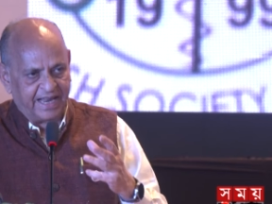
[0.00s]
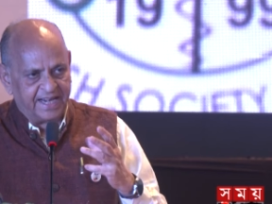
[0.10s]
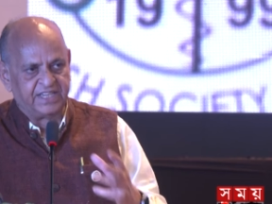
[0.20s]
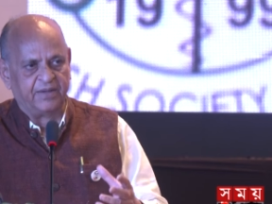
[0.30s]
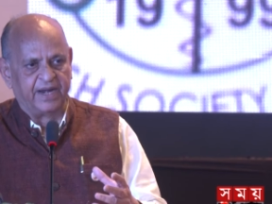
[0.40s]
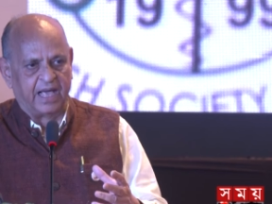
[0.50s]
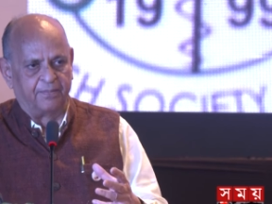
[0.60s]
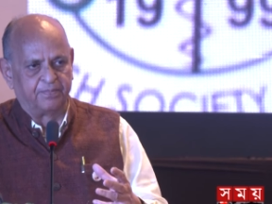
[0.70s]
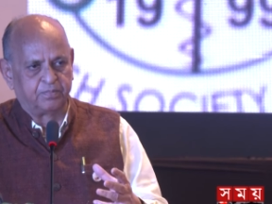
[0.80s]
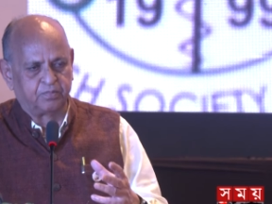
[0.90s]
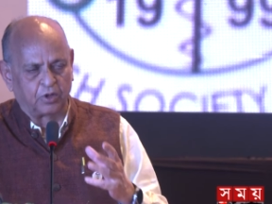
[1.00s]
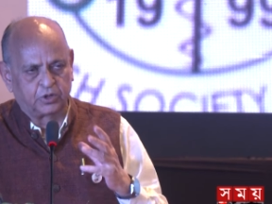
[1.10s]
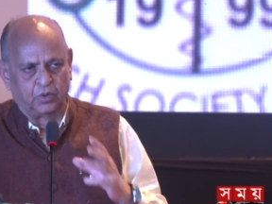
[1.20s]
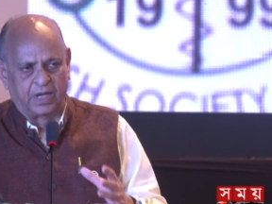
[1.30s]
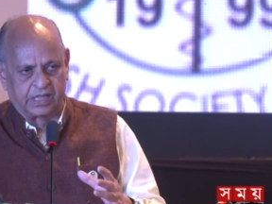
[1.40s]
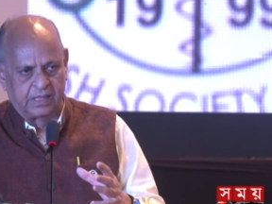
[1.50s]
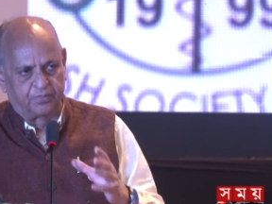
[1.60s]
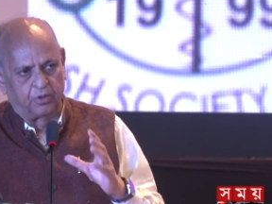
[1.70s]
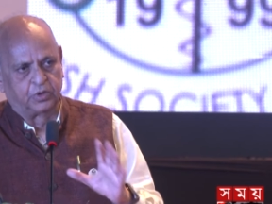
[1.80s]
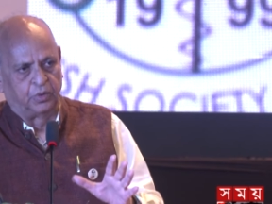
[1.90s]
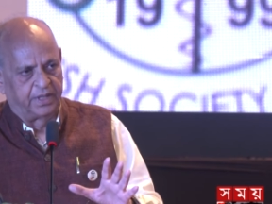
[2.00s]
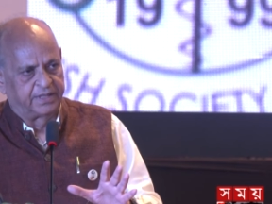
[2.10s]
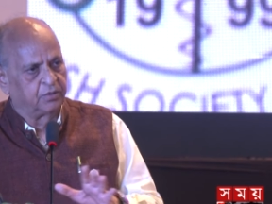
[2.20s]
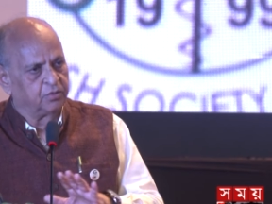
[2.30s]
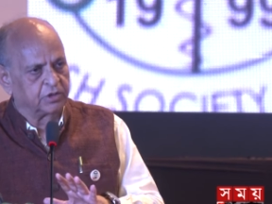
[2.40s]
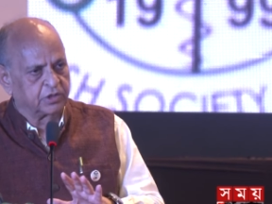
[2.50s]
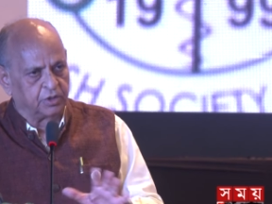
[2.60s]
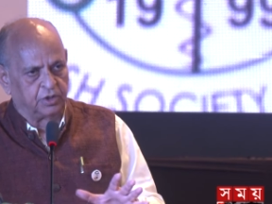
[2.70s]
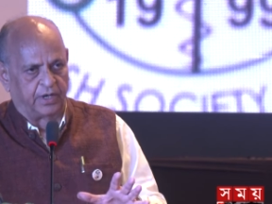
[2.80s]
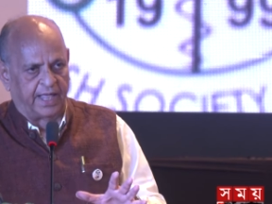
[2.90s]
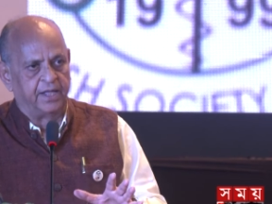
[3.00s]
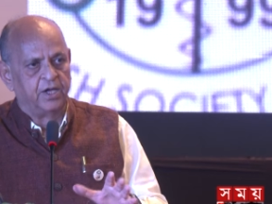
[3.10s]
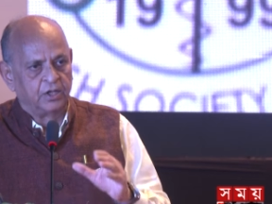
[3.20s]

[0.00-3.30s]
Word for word: অ্যান্টিভেনাম প্রচুর আছে প্রচুর এতে কোনো সন্দেহ নেই